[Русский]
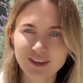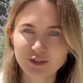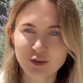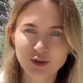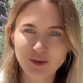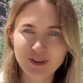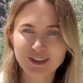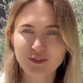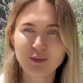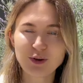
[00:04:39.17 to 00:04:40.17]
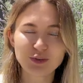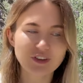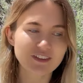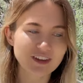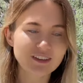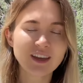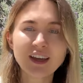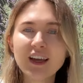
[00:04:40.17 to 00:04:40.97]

я все кроме этого могу сказать.